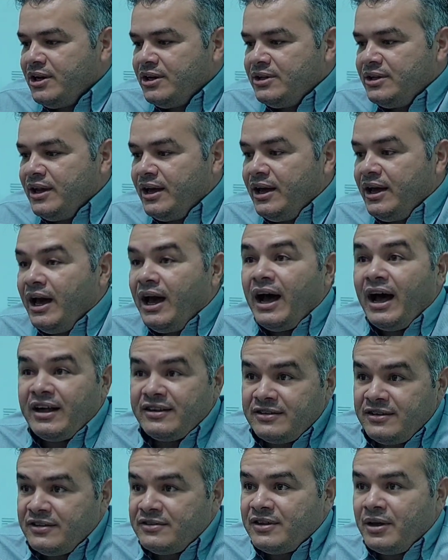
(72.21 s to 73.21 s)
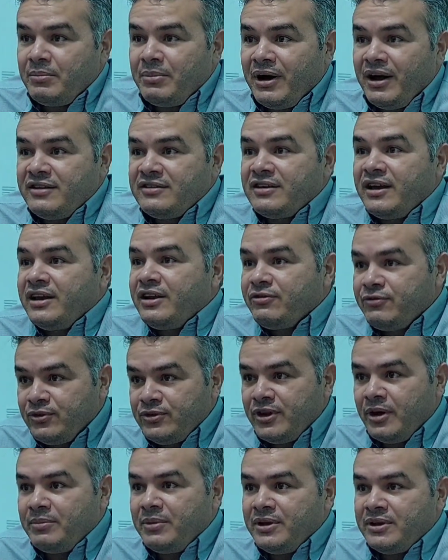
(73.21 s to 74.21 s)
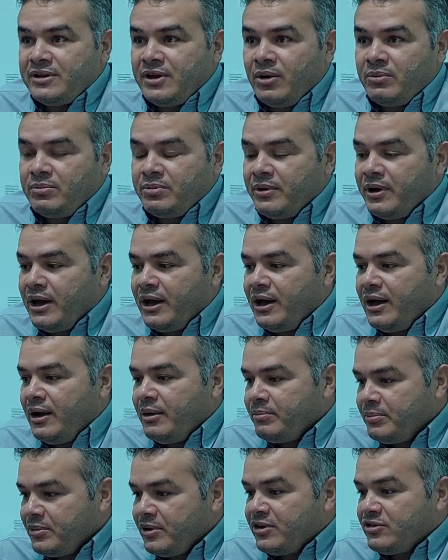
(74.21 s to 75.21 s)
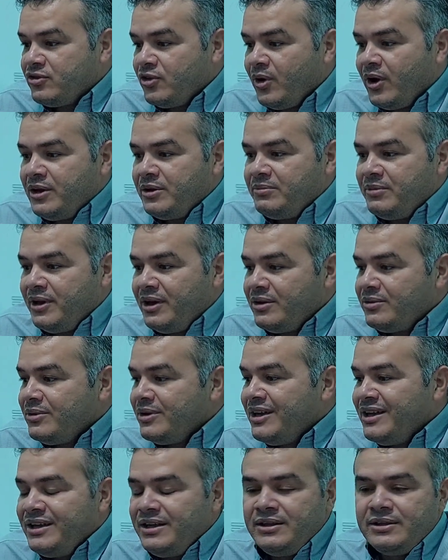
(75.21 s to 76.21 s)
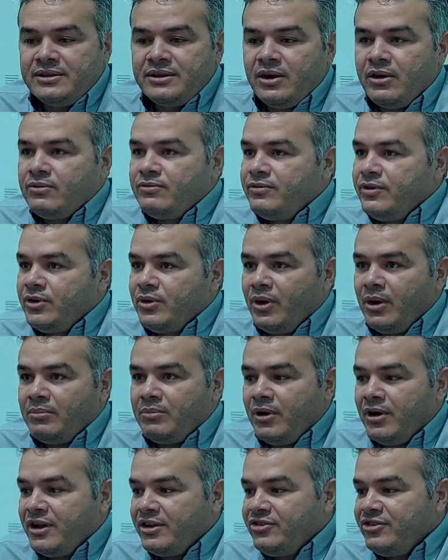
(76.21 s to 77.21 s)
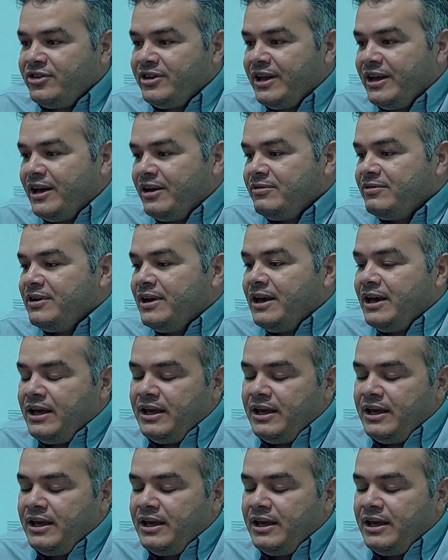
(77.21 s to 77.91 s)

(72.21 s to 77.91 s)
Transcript: né, a cesta básica era fundamental para o seu alimento, então virou uma bola de neve,